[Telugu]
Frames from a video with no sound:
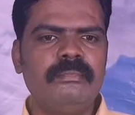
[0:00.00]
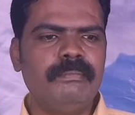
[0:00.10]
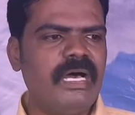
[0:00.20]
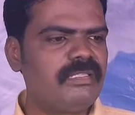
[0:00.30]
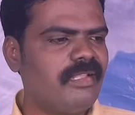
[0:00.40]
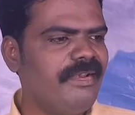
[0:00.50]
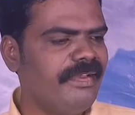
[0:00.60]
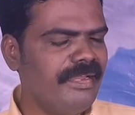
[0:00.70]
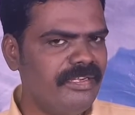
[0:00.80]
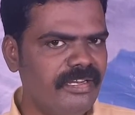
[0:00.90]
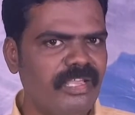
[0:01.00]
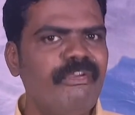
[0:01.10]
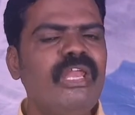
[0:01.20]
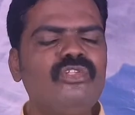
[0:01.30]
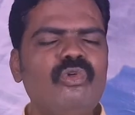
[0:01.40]
మా తండ్రి ఇంటికి
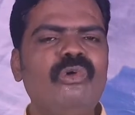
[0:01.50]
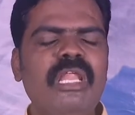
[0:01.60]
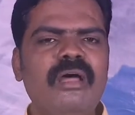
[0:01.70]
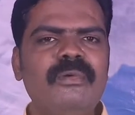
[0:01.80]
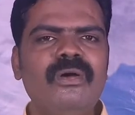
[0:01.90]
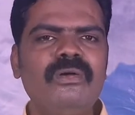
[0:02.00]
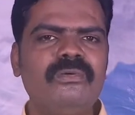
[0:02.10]
వెళుతూ ఉన్నాము